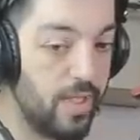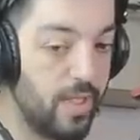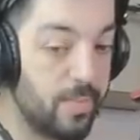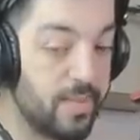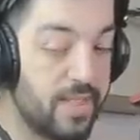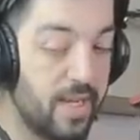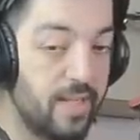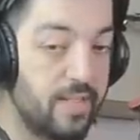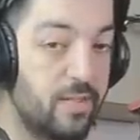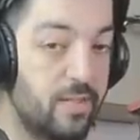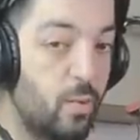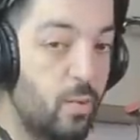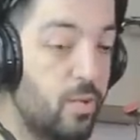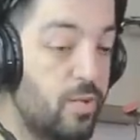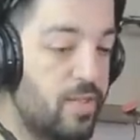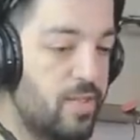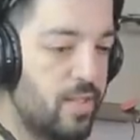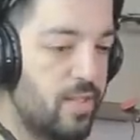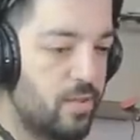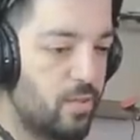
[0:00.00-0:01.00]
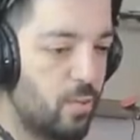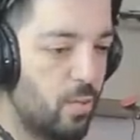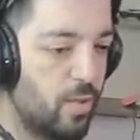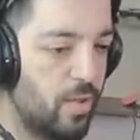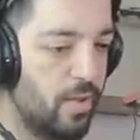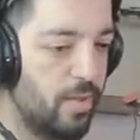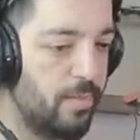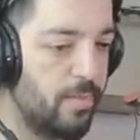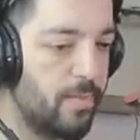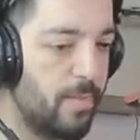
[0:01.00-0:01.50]
O iyi bir taktik onu size
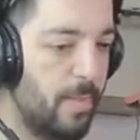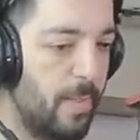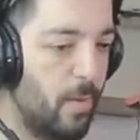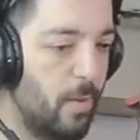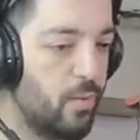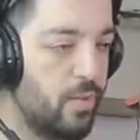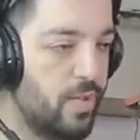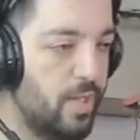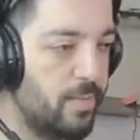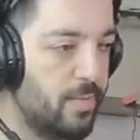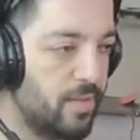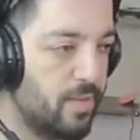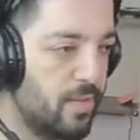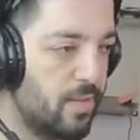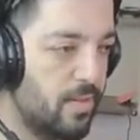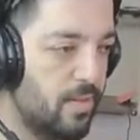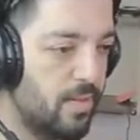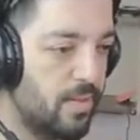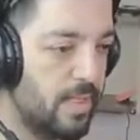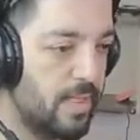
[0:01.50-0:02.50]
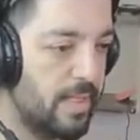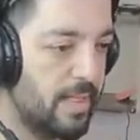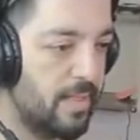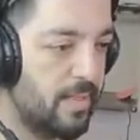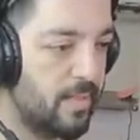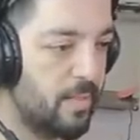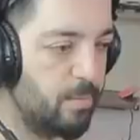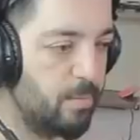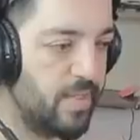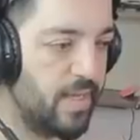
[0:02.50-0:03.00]
söyleyeyim. Onu yapın.
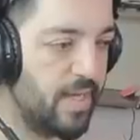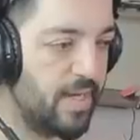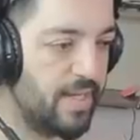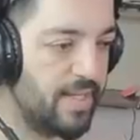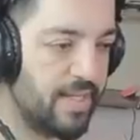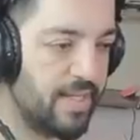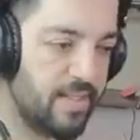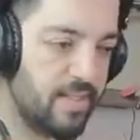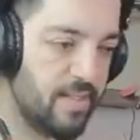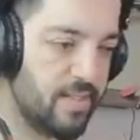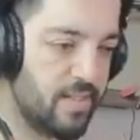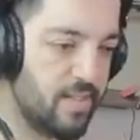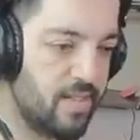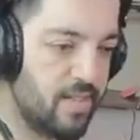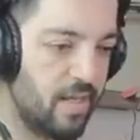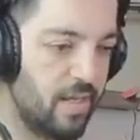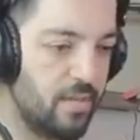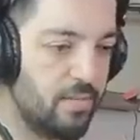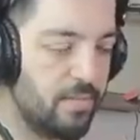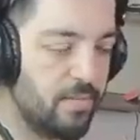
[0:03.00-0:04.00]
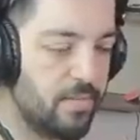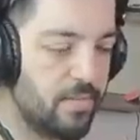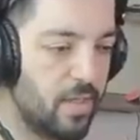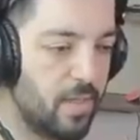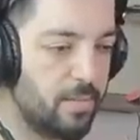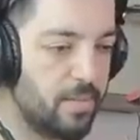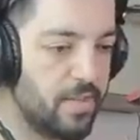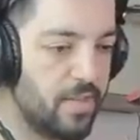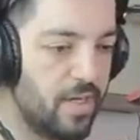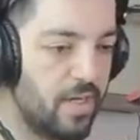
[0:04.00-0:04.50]
Bir yere girdiniz
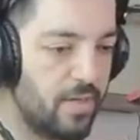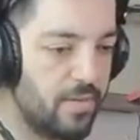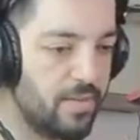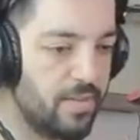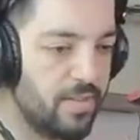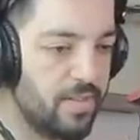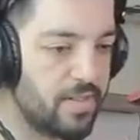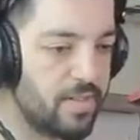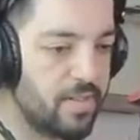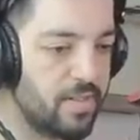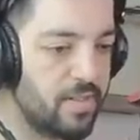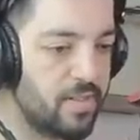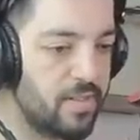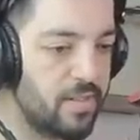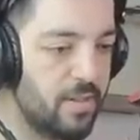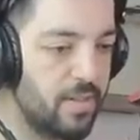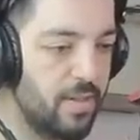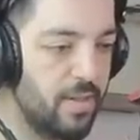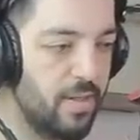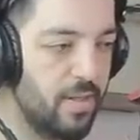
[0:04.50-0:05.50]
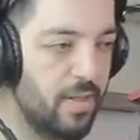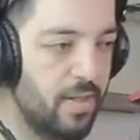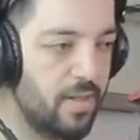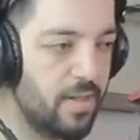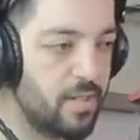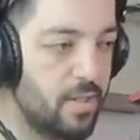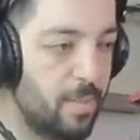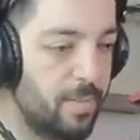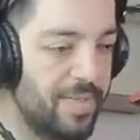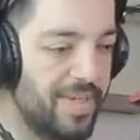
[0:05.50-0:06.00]
diyelim. Tamam mı? Cover'dasınız.
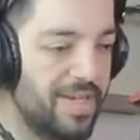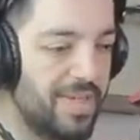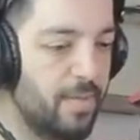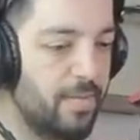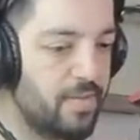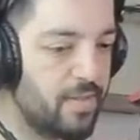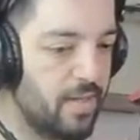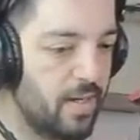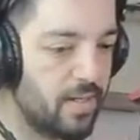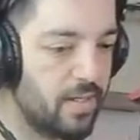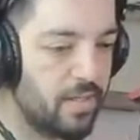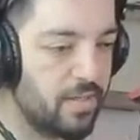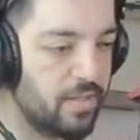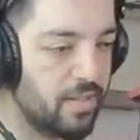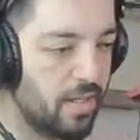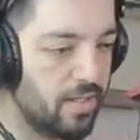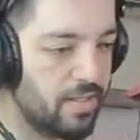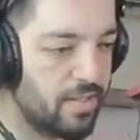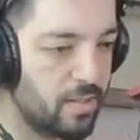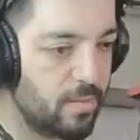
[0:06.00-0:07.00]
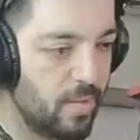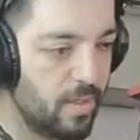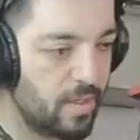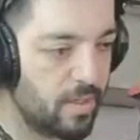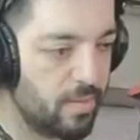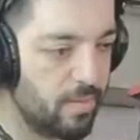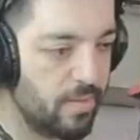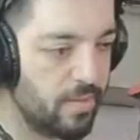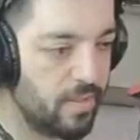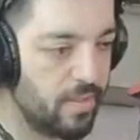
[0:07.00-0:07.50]
Kapıyı kapatın arkadaşlar.
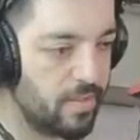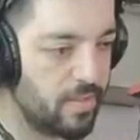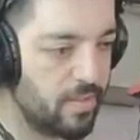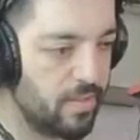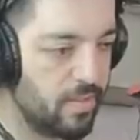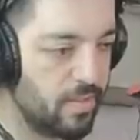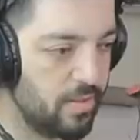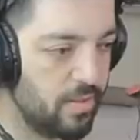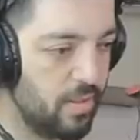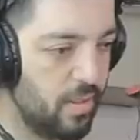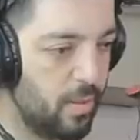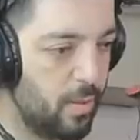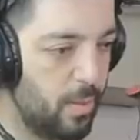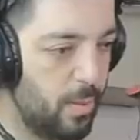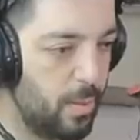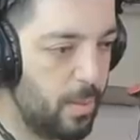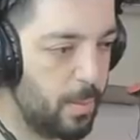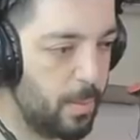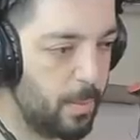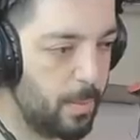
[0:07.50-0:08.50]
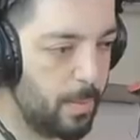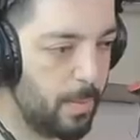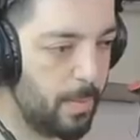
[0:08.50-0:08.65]
Açık bırakmayın kesinlikle.